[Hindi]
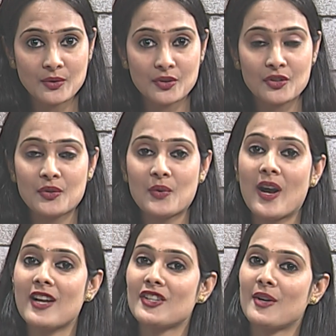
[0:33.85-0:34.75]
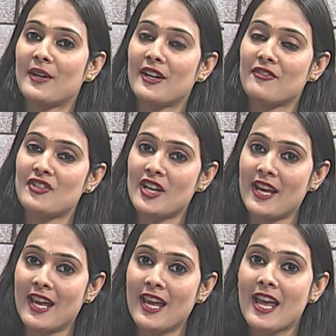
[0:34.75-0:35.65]
तो दर्शकों आज का हमारा विषय
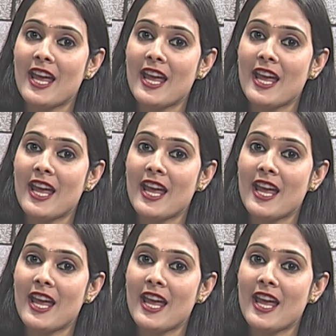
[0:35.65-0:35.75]
है